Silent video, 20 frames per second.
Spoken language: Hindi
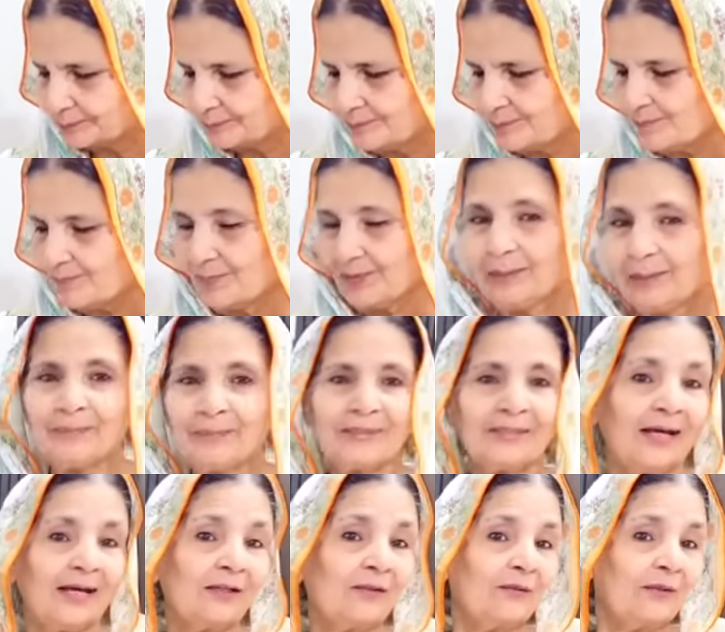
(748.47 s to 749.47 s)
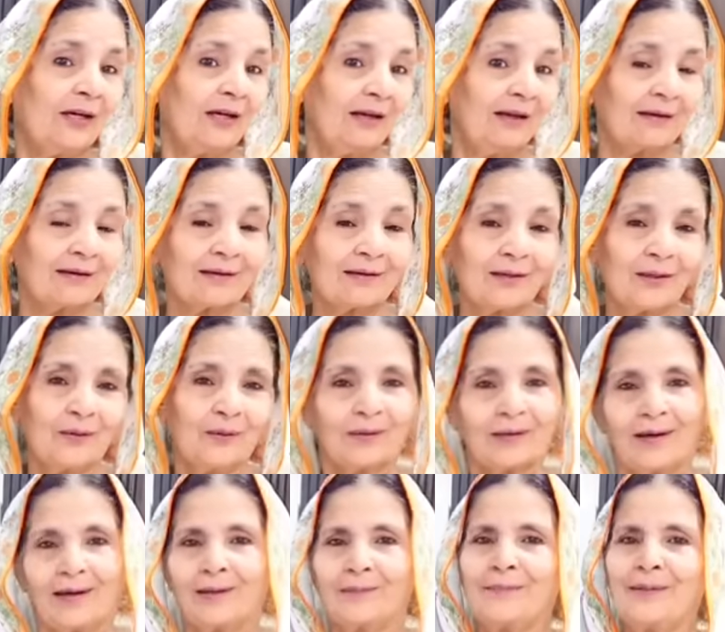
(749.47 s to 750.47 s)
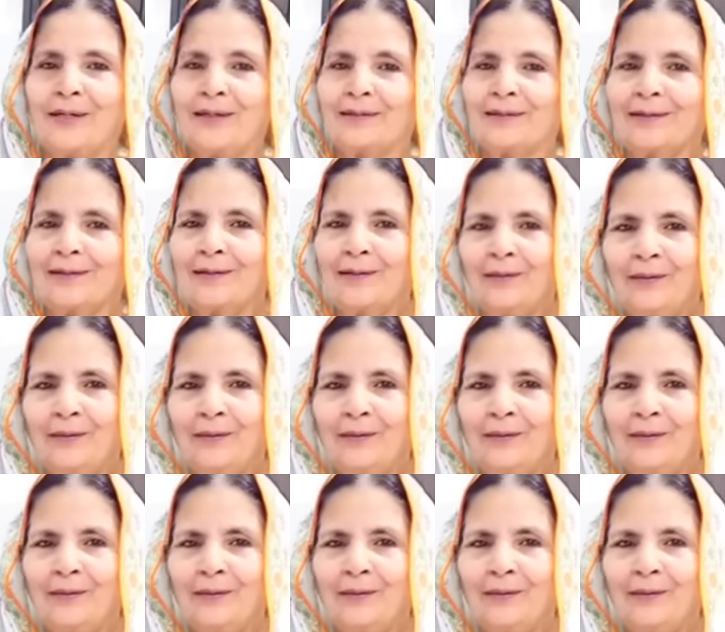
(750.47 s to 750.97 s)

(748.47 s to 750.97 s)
तो देखें जी ना ले आके खाओ बना के